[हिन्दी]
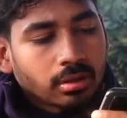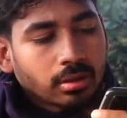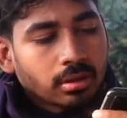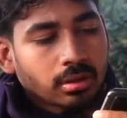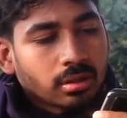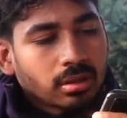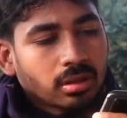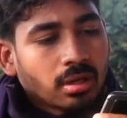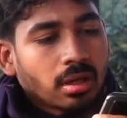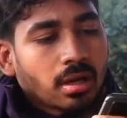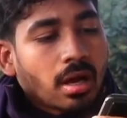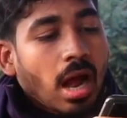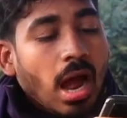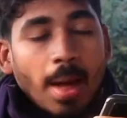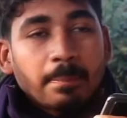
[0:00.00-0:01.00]
जी आप
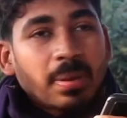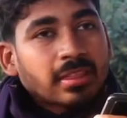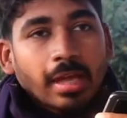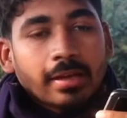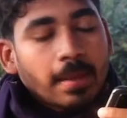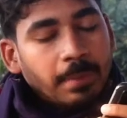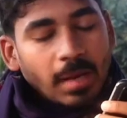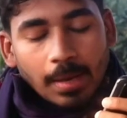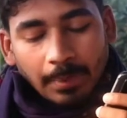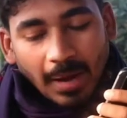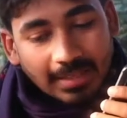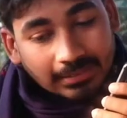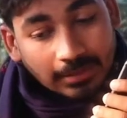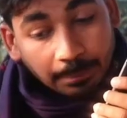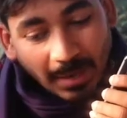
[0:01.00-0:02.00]
तो आप बताइए पहले
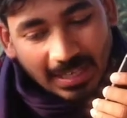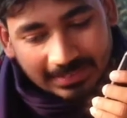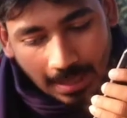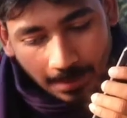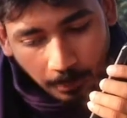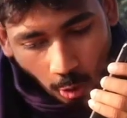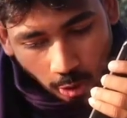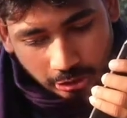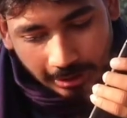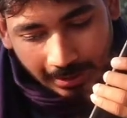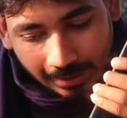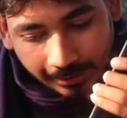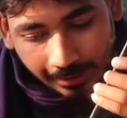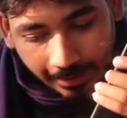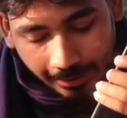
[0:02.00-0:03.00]
पैसा हम फोर जी
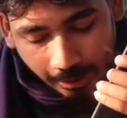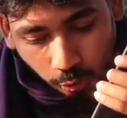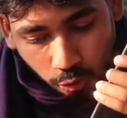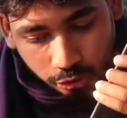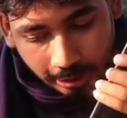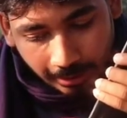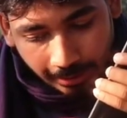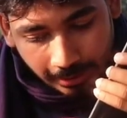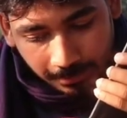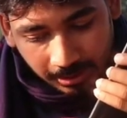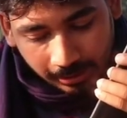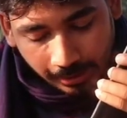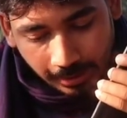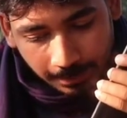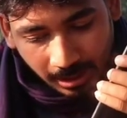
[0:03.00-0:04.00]
का दे रहे हैं या टू जी का ये
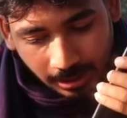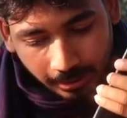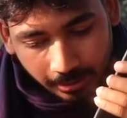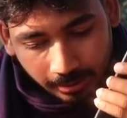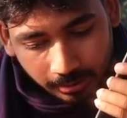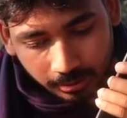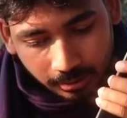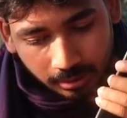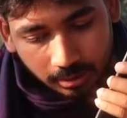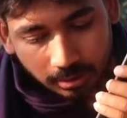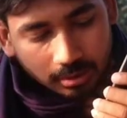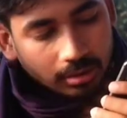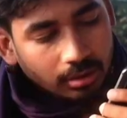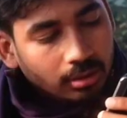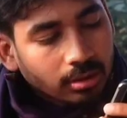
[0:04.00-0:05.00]
बताइए पहले
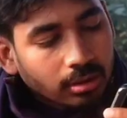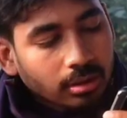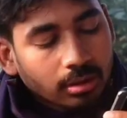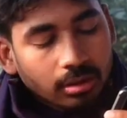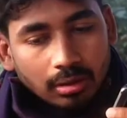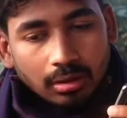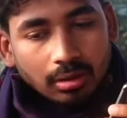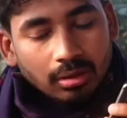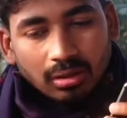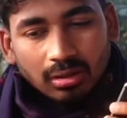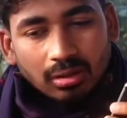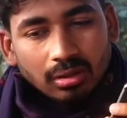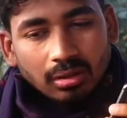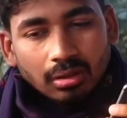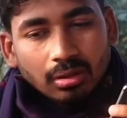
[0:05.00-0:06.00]
जी
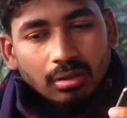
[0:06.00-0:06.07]
सर